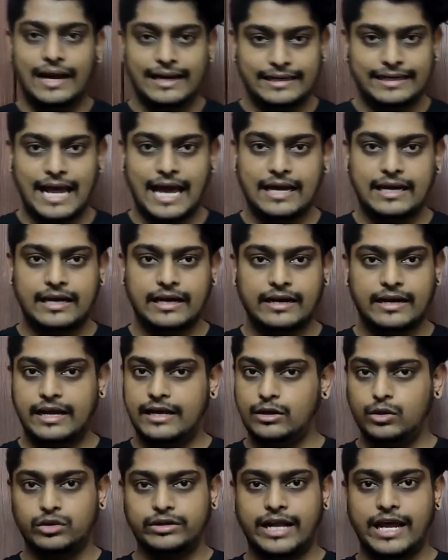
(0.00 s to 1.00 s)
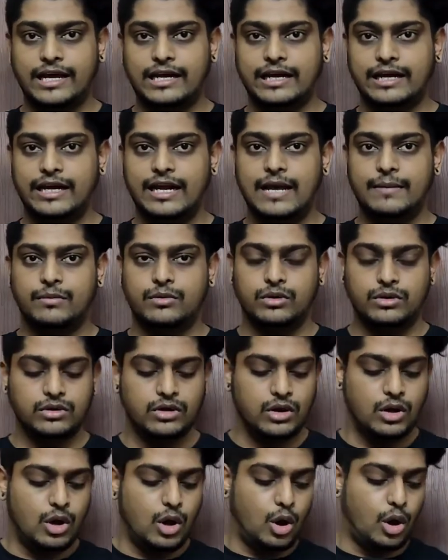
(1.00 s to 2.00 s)
टैग करना है इनको टैग करना है आपको
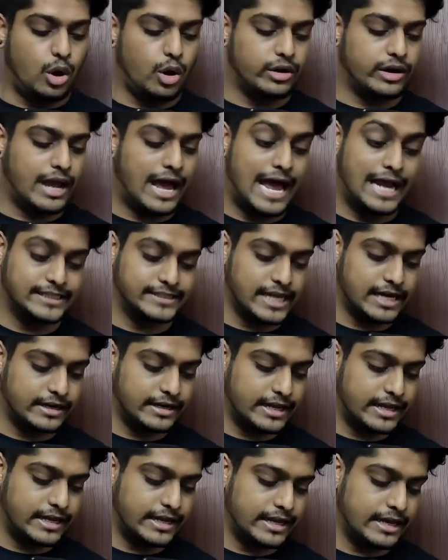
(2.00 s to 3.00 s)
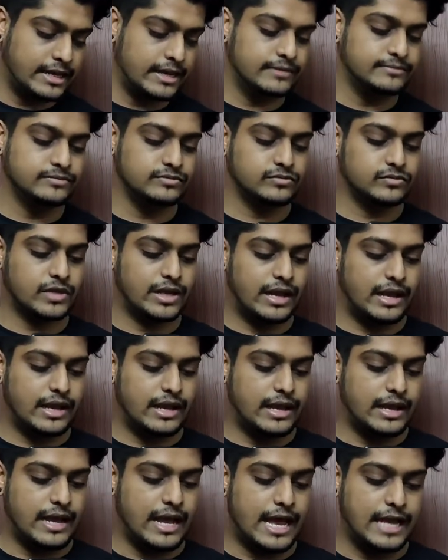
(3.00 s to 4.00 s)
और हैश टैग रहेंगे
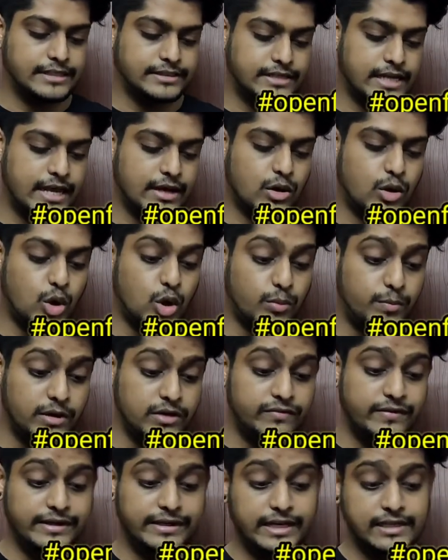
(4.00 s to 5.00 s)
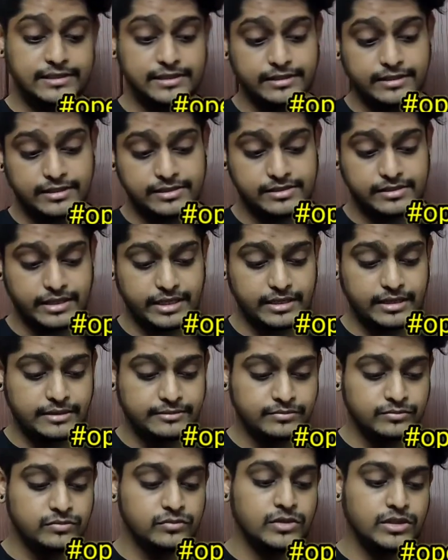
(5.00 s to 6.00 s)
हैश टैग ओपन फिटनेस इंडस्ट्री
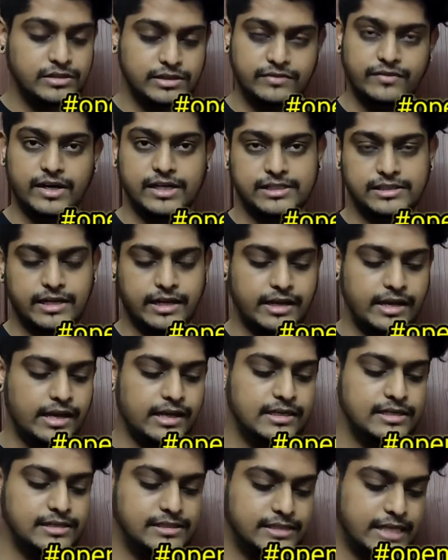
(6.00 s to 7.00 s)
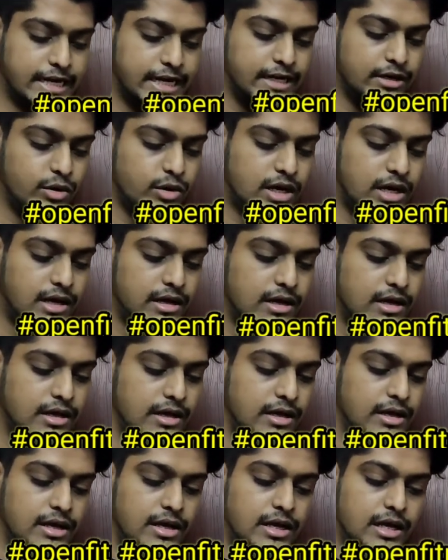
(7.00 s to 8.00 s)
फर्स्ट है ये सेकेंड होगा
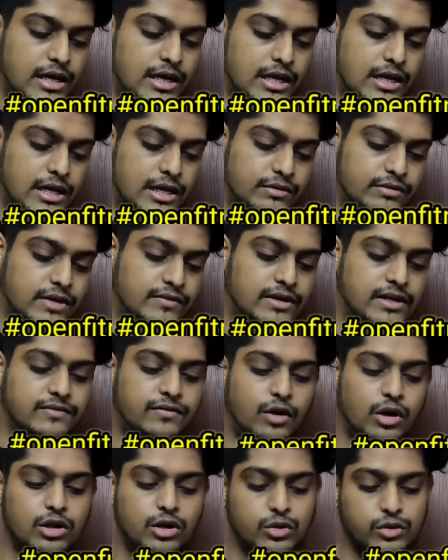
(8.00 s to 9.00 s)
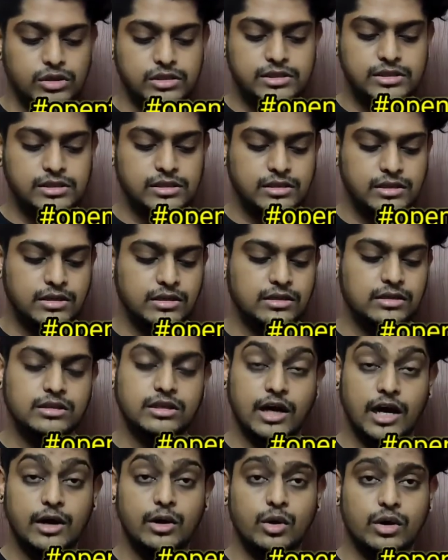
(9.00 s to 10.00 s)
वी विल फॉलो रूल्स
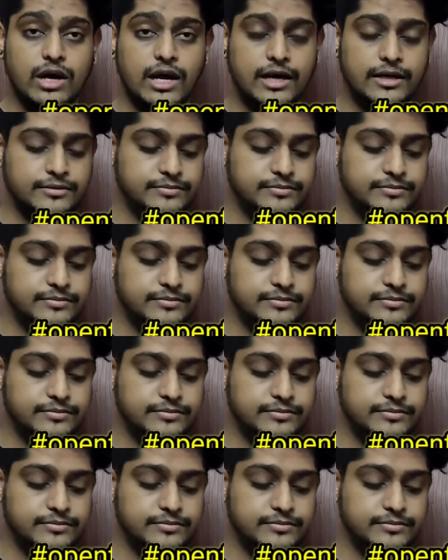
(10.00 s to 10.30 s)
थर्ड होगा